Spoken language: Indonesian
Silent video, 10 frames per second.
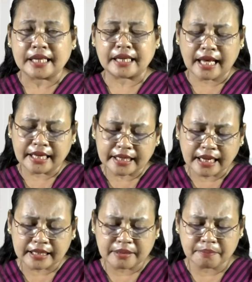
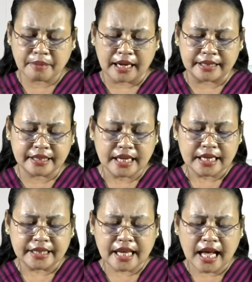Kelahiran kembali,
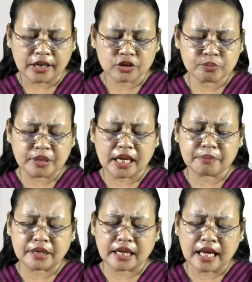dia harus
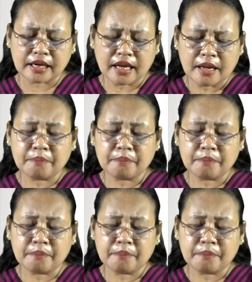benar-benar